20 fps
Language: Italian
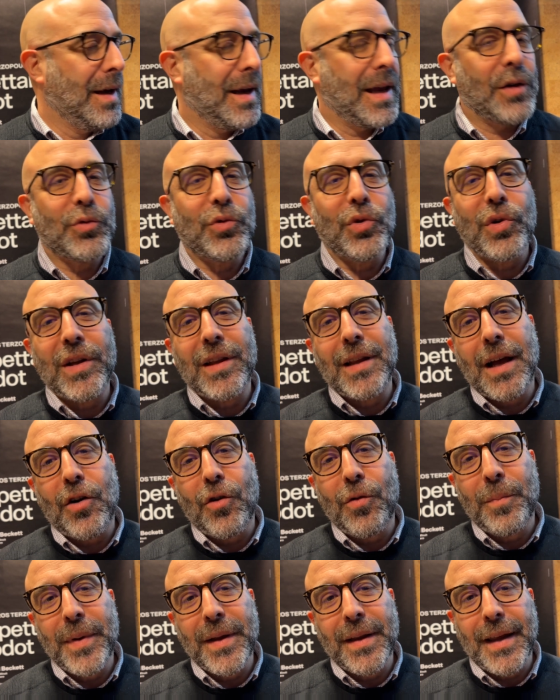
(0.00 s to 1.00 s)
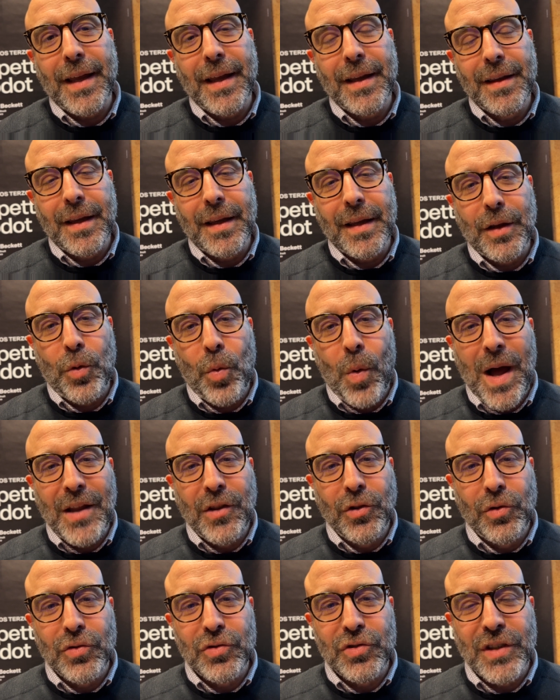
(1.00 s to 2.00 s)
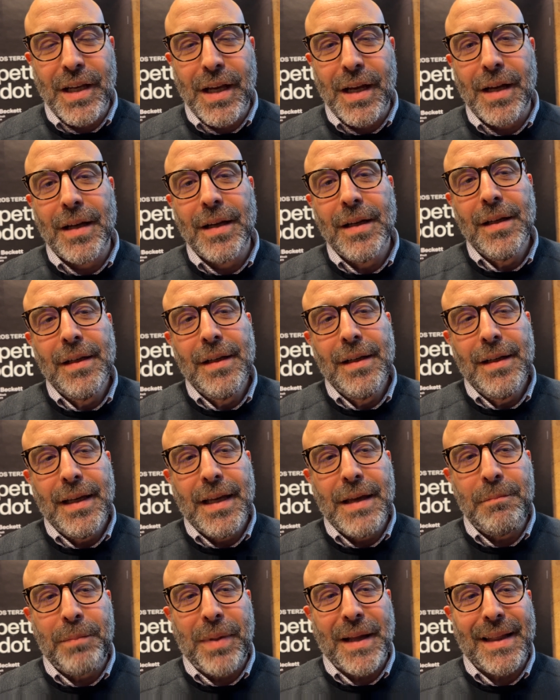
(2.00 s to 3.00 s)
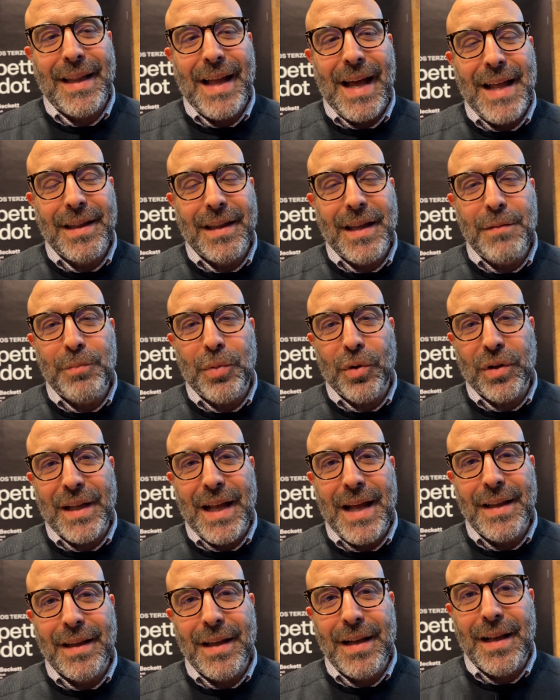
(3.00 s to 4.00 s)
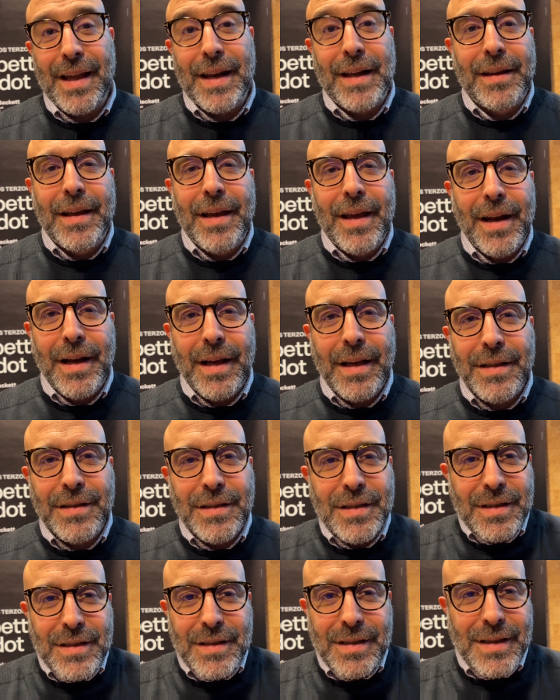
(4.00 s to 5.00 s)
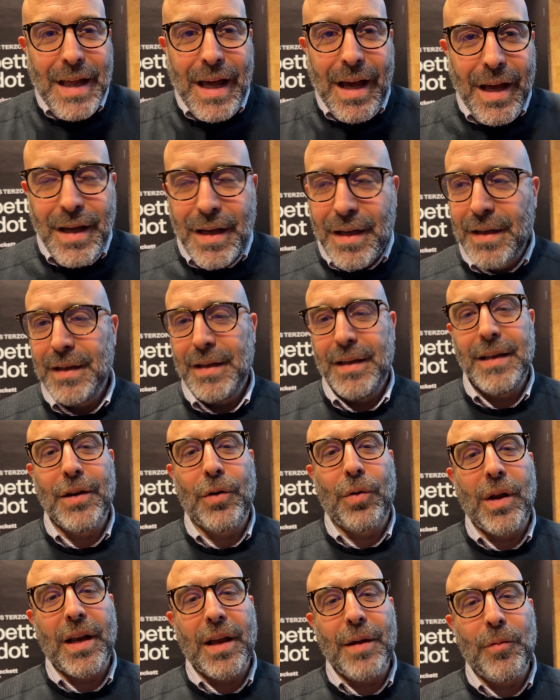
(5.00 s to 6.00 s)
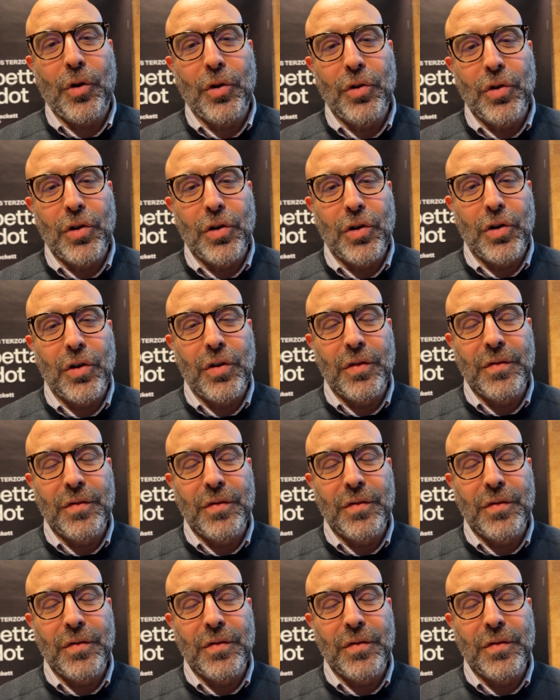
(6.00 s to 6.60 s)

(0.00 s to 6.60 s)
le autorità competenti, di quanto sia impattante e importante il cratere che si sta in qualche modo